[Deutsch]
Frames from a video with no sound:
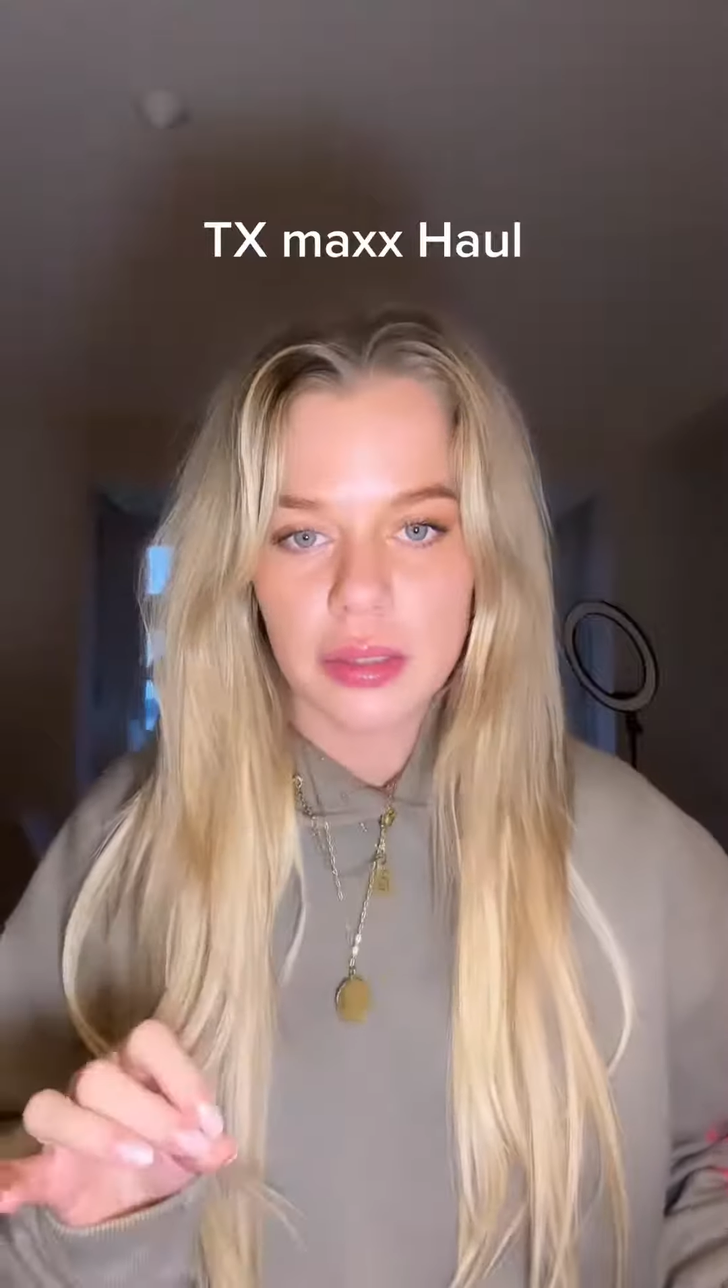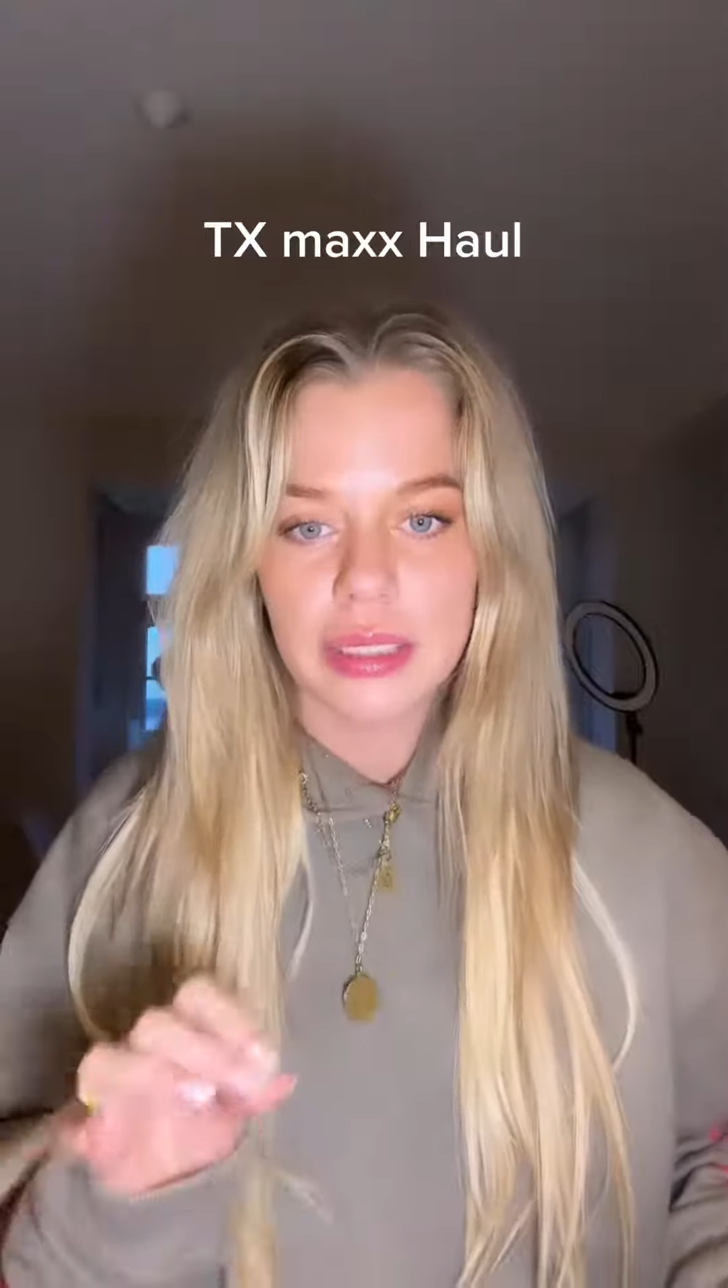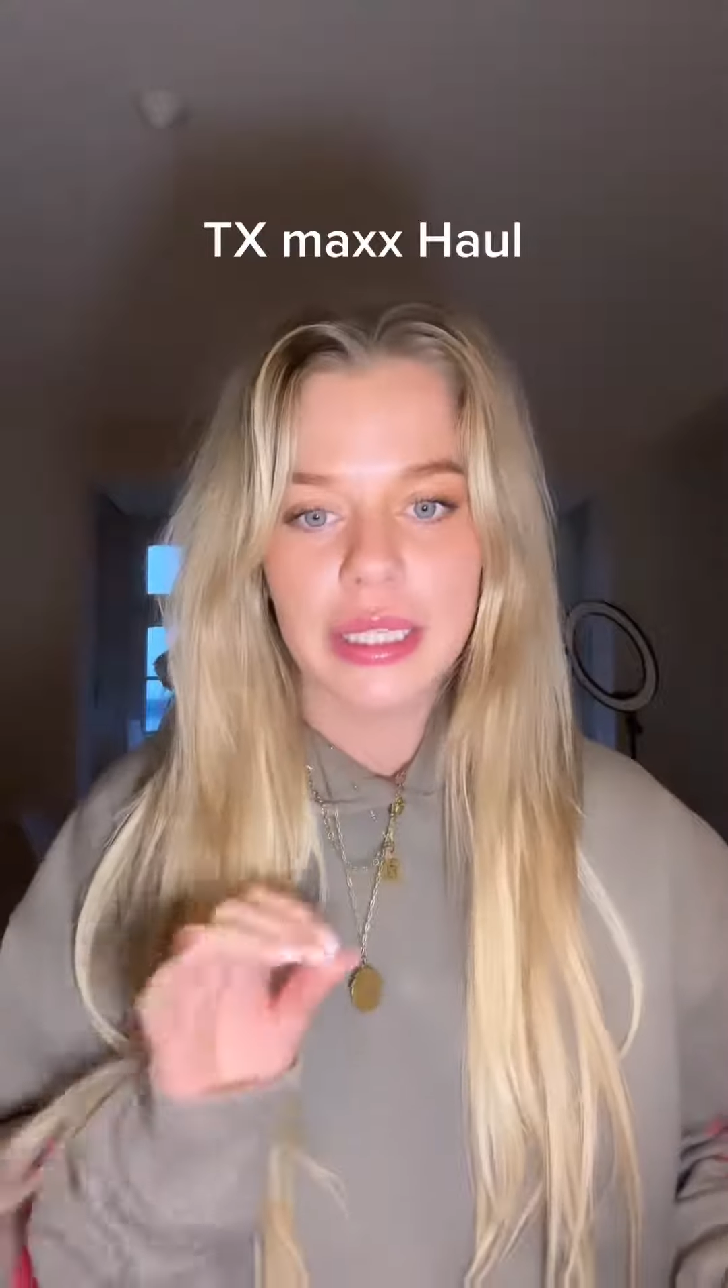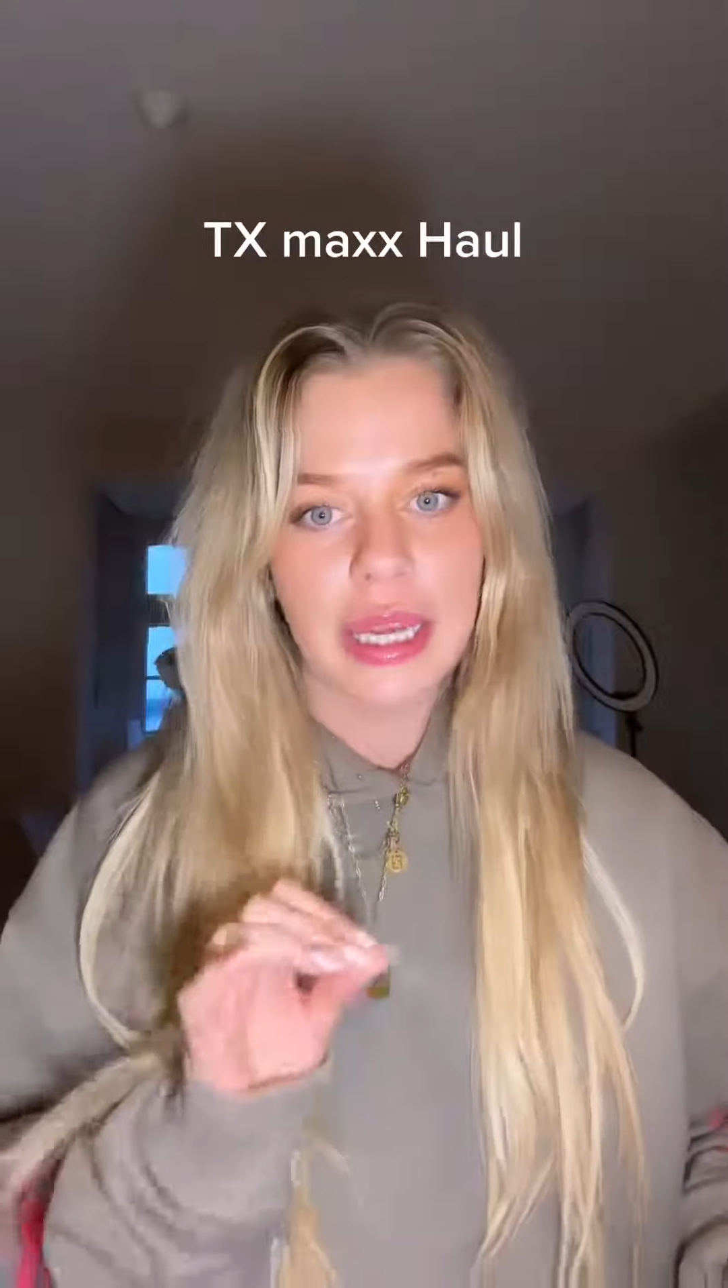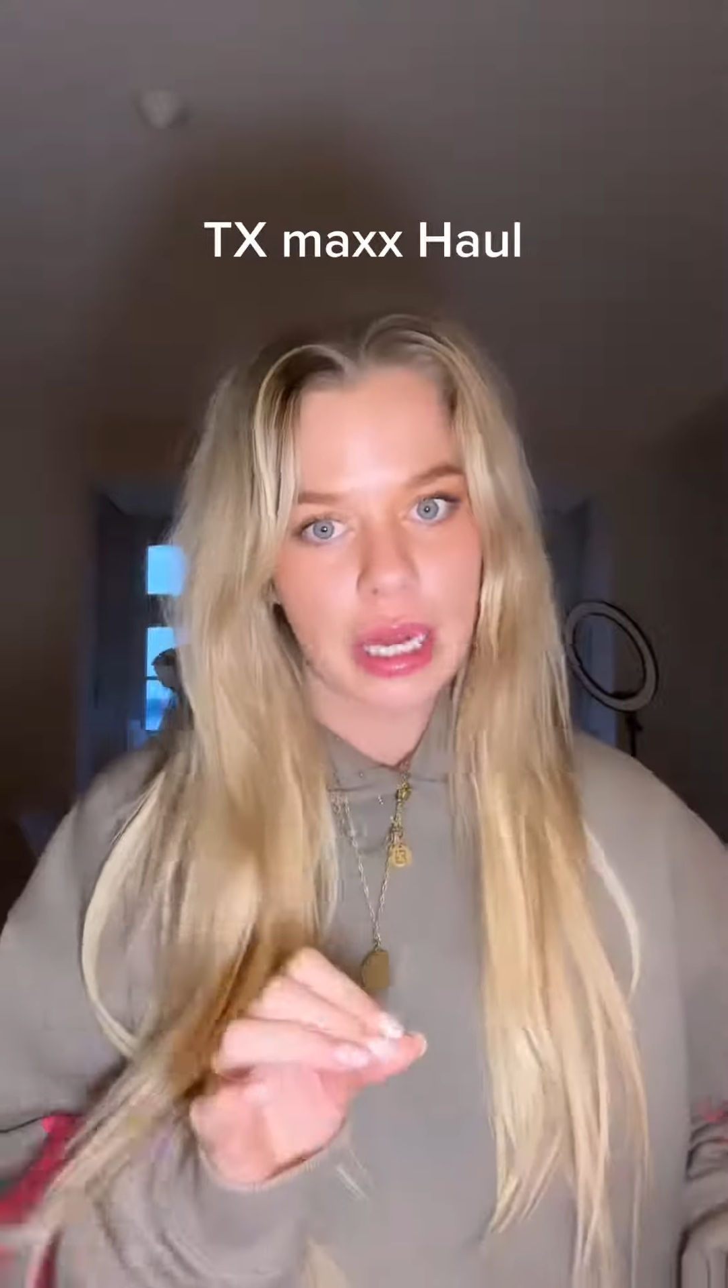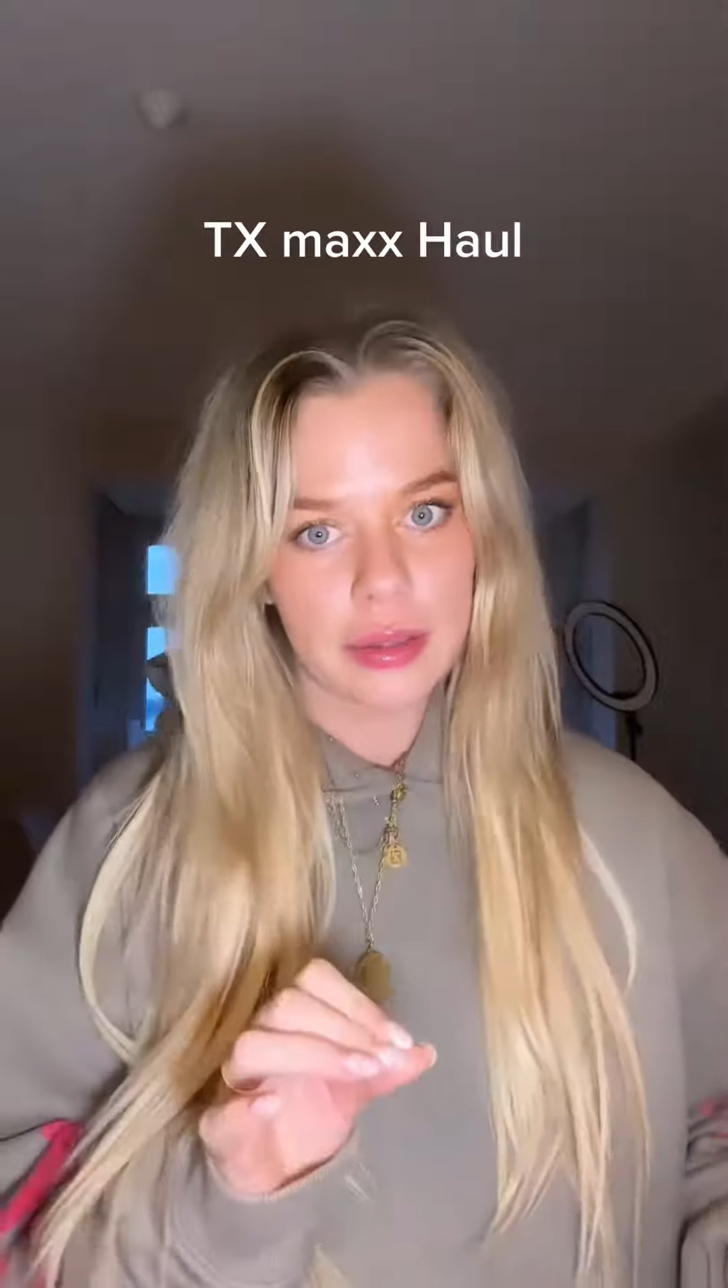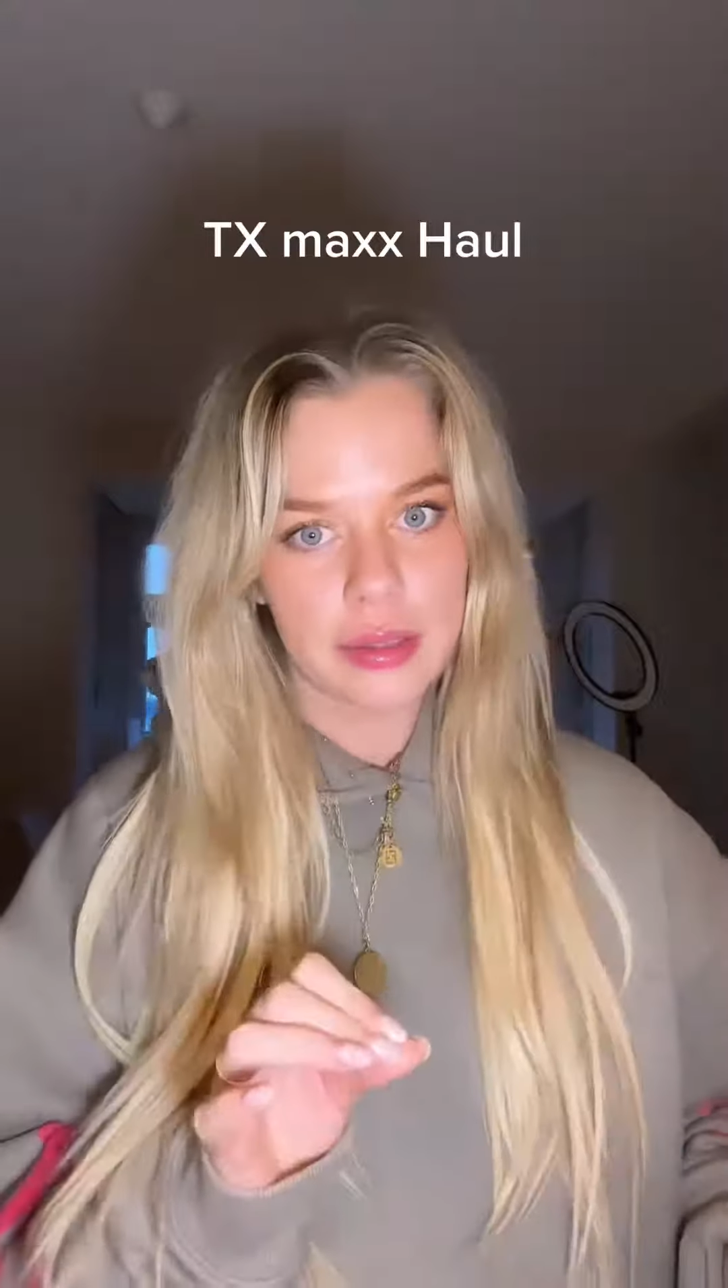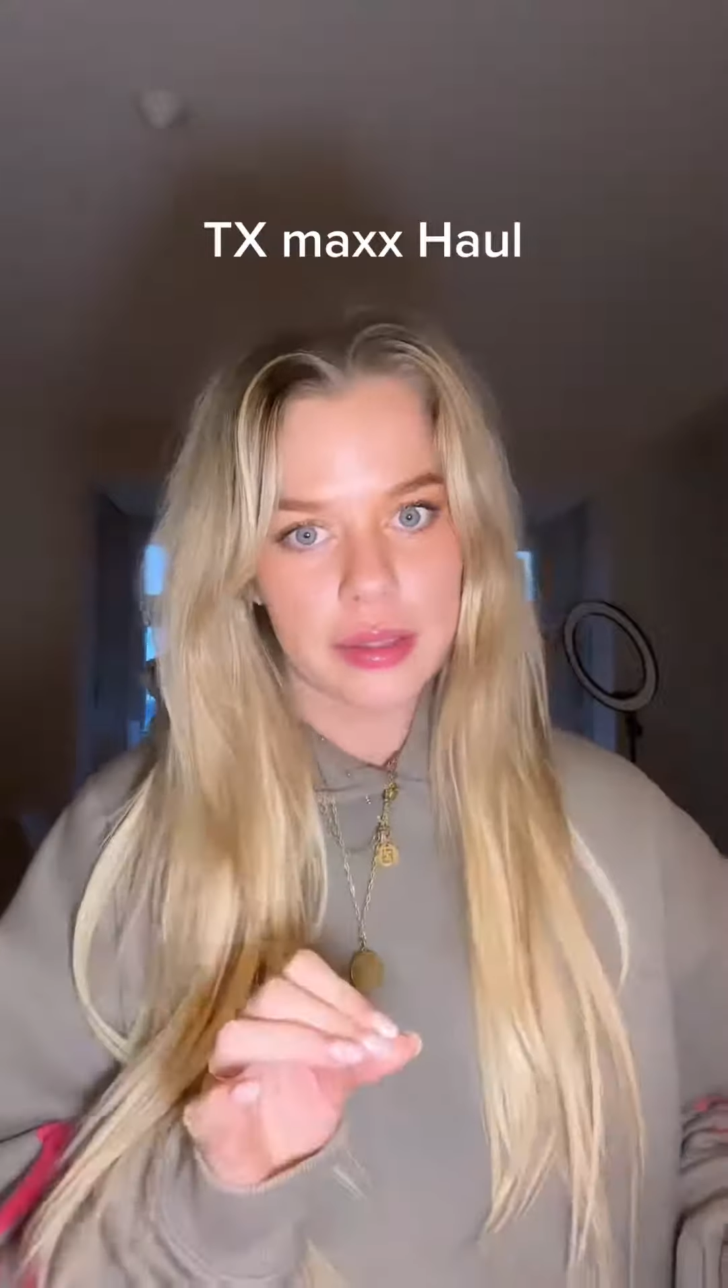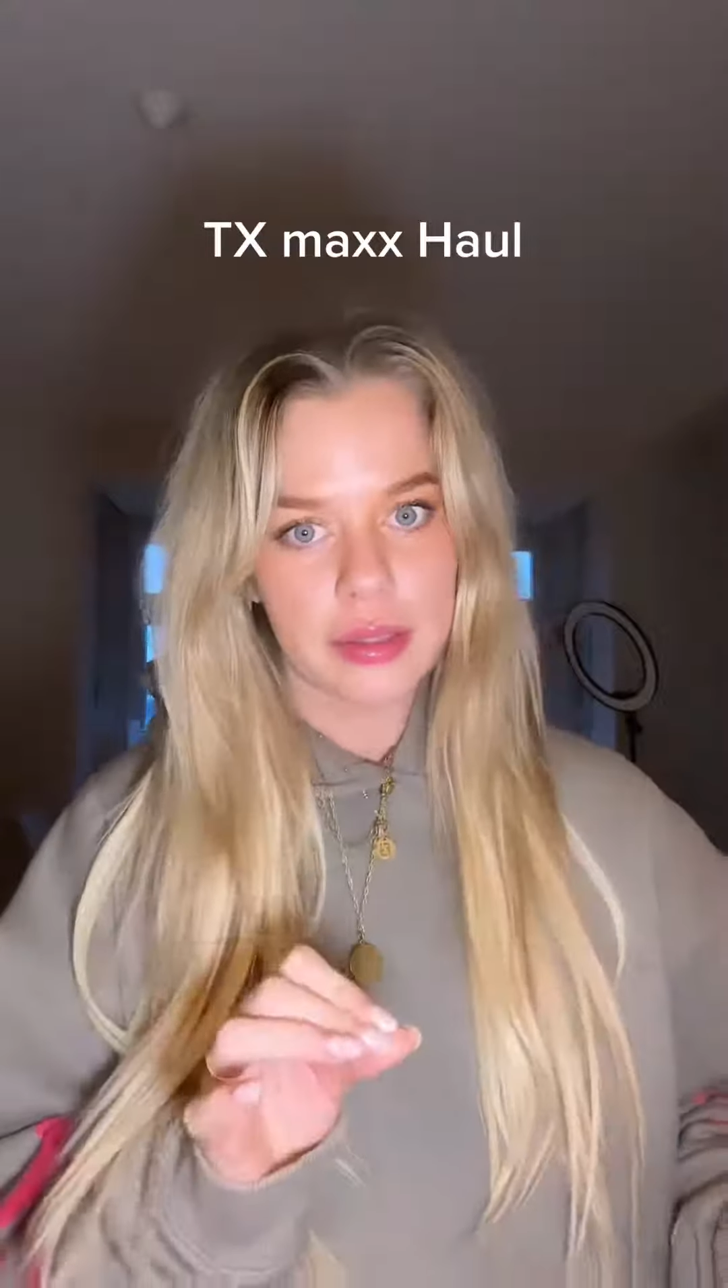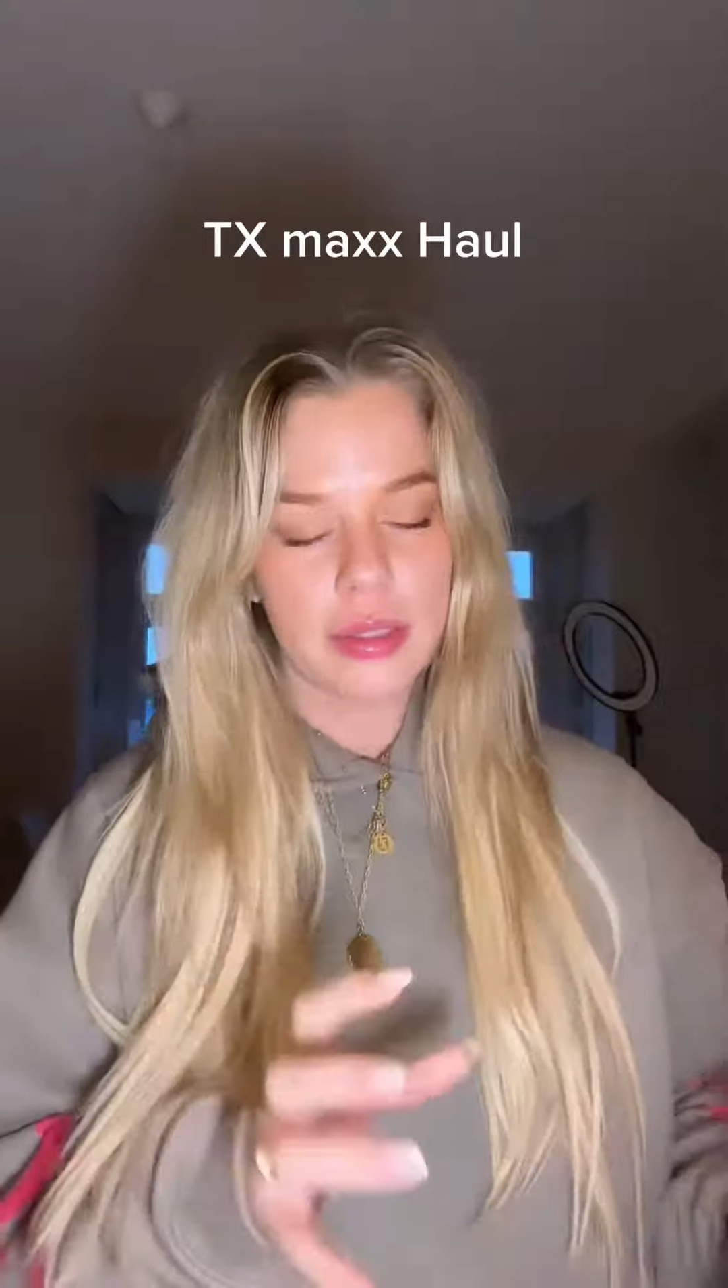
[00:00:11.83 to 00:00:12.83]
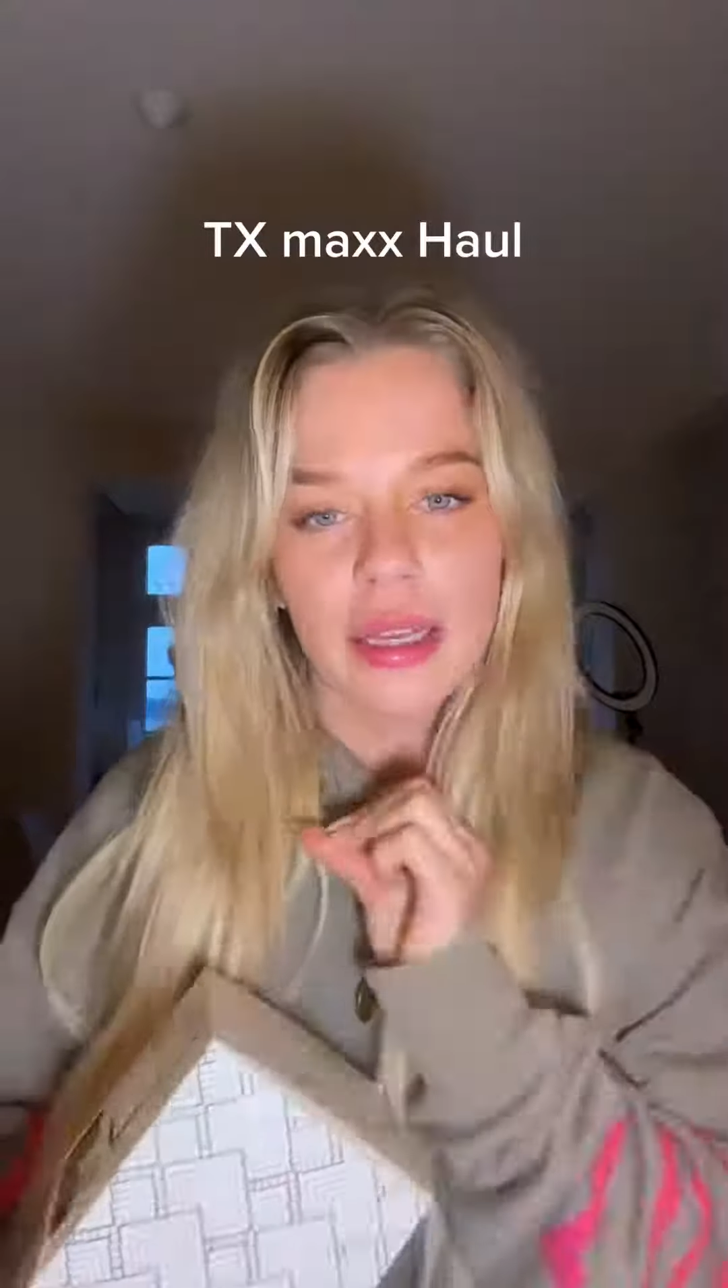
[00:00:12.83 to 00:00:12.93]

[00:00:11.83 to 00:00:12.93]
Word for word: die Kerzen.